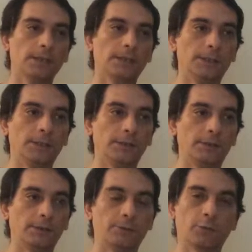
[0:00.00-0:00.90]

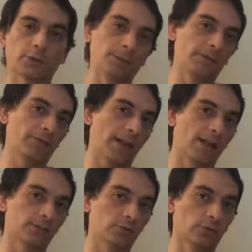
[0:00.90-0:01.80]
e vou também
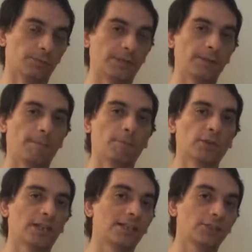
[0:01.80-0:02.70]
falar sobre
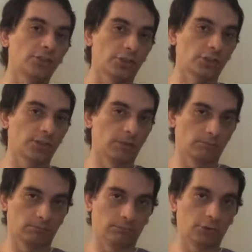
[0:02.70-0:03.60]
modalidade de gestão